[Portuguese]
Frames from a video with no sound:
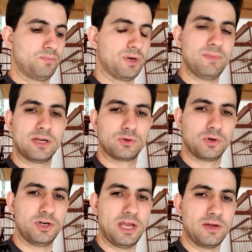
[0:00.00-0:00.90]
primeiro
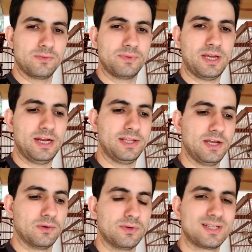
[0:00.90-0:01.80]
torneio ele
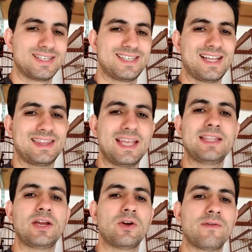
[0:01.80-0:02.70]
deu
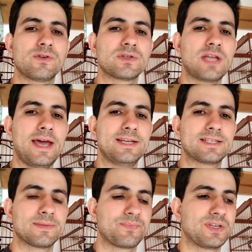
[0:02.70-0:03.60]
79 nos
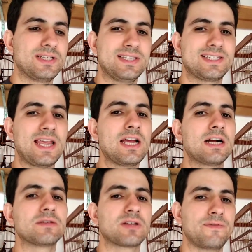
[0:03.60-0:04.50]
10, sem
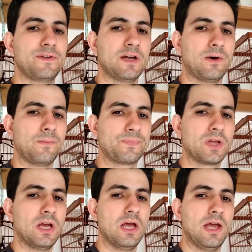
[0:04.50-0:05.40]
canso na
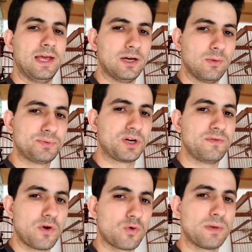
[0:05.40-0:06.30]
final. Eu
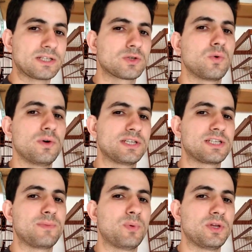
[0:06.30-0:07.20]
observei algumas
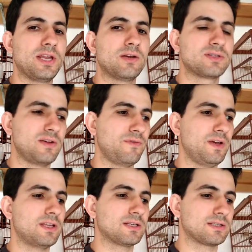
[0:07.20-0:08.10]
coisas que poderiam ser
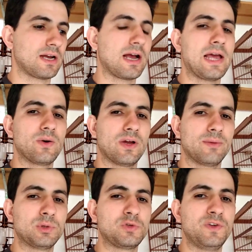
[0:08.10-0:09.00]
feitas na
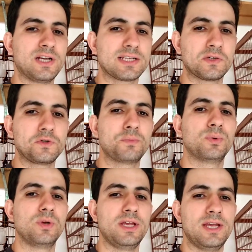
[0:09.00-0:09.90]
gaiola, modificação de
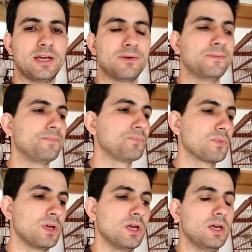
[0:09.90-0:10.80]
puleiro
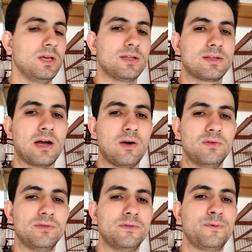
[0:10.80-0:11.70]
e
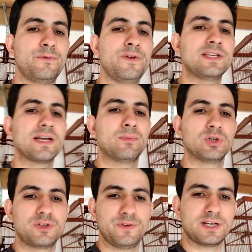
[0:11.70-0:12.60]
tal, fiz a
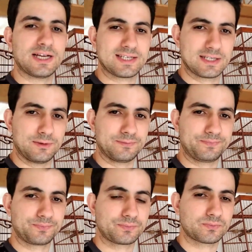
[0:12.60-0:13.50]
modificação.